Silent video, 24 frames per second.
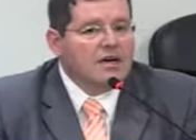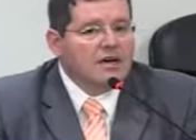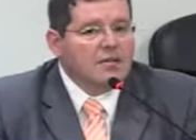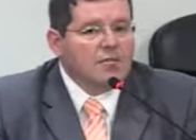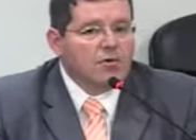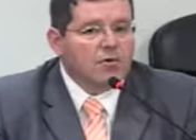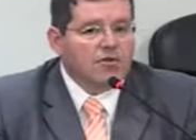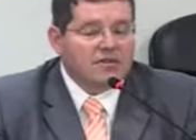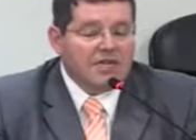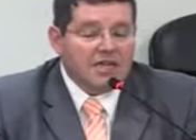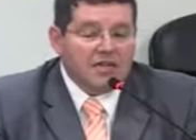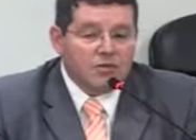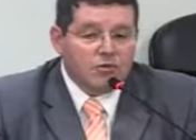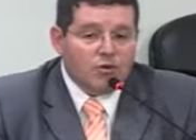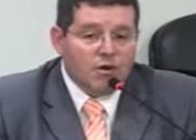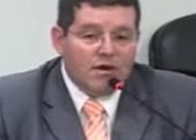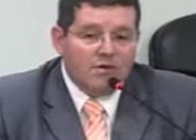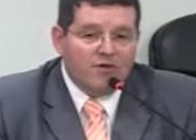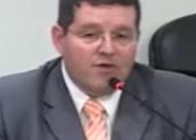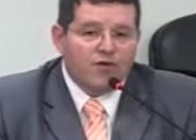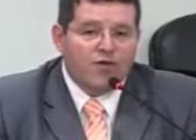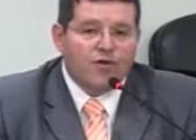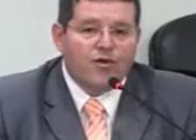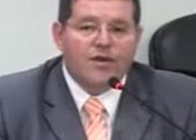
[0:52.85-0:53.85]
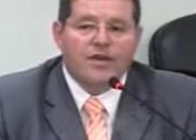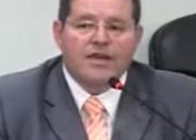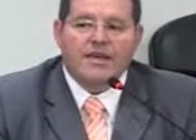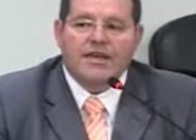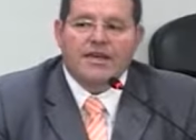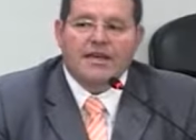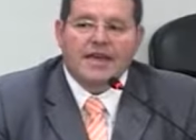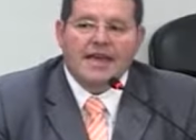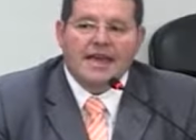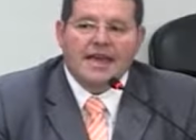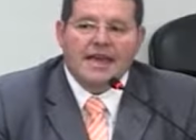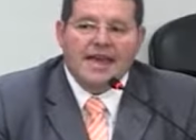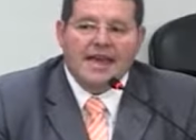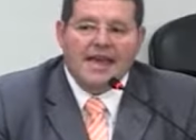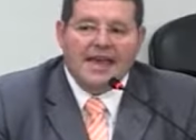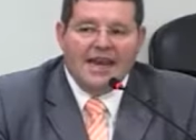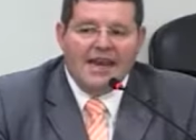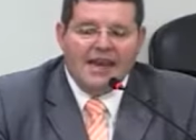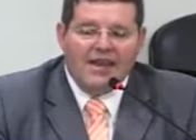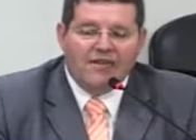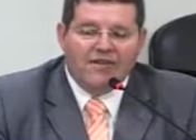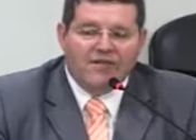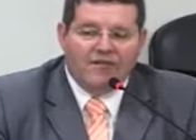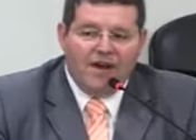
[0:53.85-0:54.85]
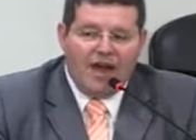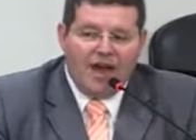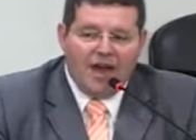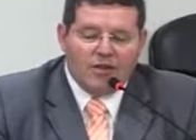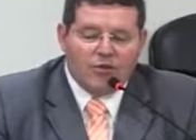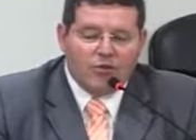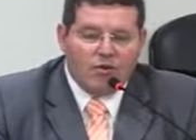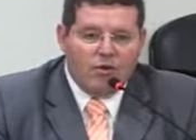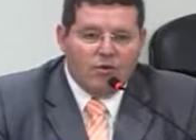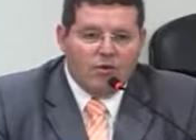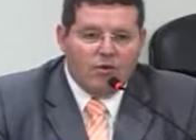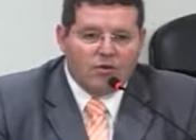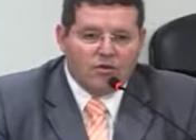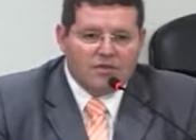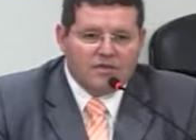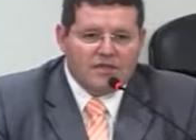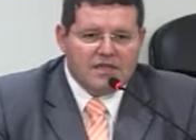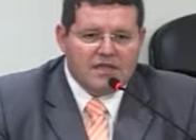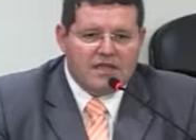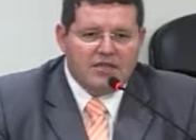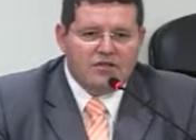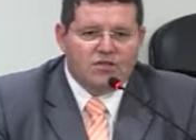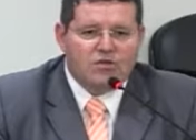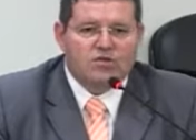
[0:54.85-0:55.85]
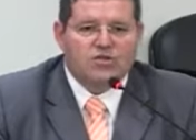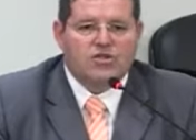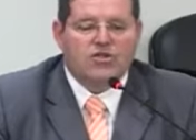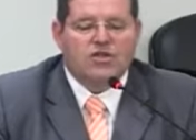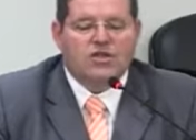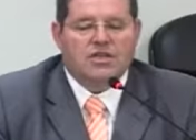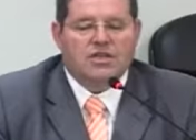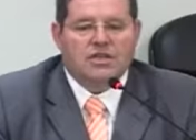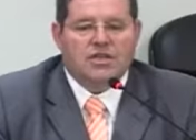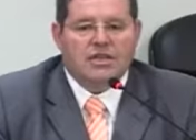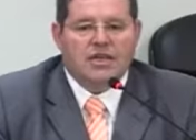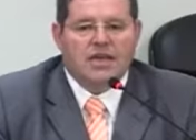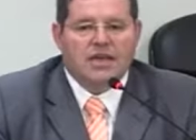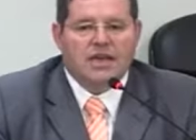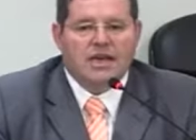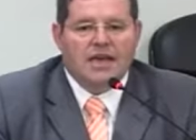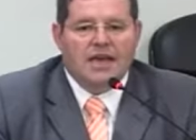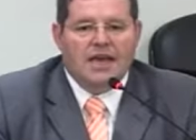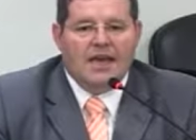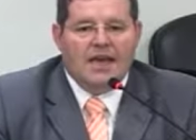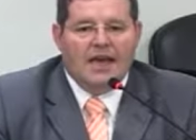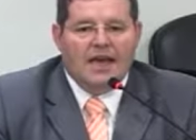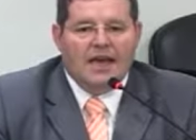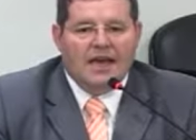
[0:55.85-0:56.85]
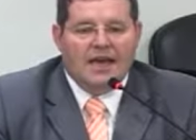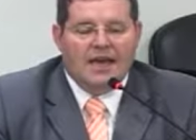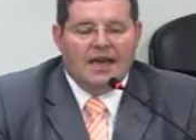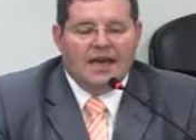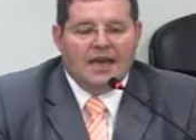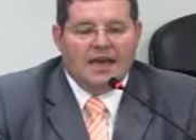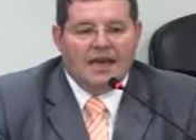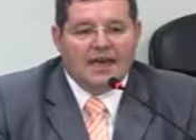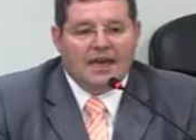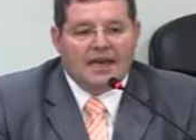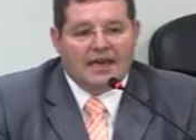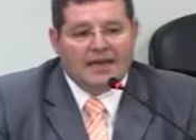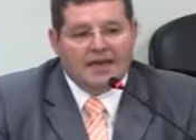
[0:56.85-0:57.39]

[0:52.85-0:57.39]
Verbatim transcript: Portanto, ele foi elevado ao conceito de é,